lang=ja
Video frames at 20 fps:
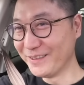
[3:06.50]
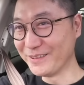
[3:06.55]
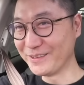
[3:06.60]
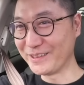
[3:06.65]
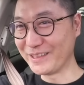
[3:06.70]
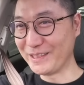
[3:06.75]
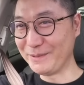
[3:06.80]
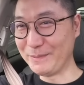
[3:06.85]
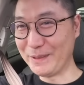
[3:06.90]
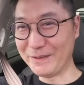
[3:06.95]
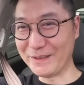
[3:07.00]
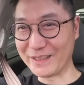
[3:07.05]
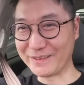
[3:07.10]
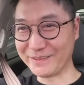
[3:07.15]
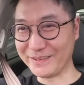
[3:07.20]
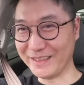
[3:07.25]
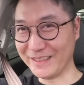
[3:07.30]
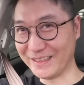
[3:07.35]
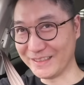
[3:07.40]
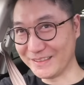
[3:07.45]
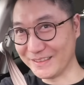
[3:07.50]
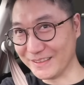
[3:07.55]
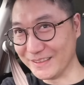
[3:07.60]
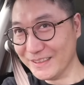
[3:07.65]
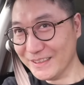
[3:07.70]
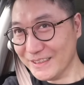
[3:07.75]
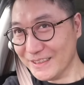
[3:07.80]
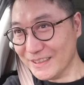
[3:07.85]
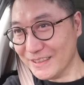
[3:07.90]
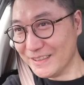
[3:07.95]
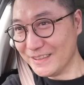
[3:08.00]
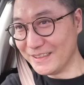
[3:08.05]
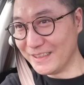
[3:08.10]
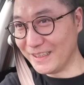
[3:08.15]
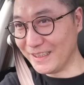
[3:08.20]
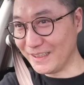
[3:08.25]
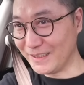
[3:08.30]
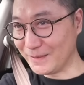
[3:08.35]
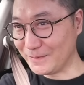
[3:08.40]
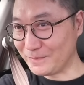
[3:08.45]
本当に迷惑なやつ。
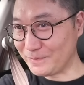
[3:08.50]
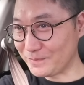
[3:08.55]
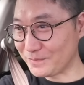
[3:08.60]
ね。